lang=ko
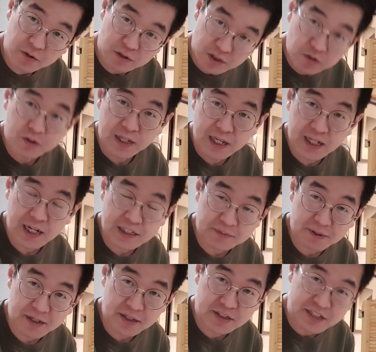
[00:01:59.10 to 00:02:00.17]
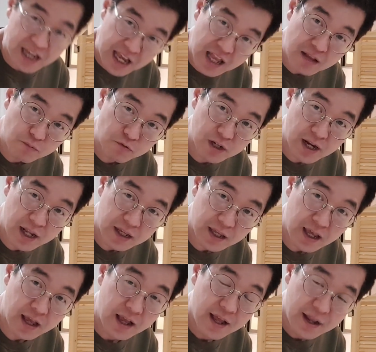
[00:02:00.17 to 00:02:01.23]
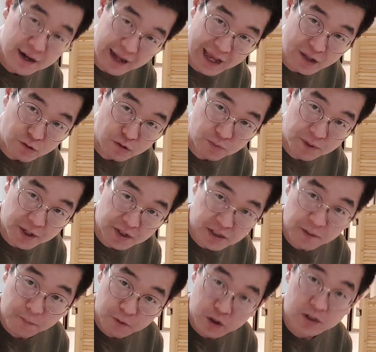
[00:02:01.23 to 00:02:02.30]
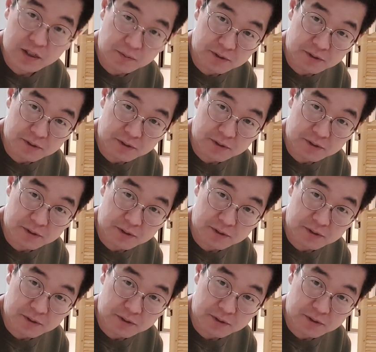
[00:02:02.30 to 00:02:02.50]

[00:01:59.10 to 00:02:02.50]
써도 되긴 하지만은 제일 무난한 게 라이트룸이에요. 제 포토샵을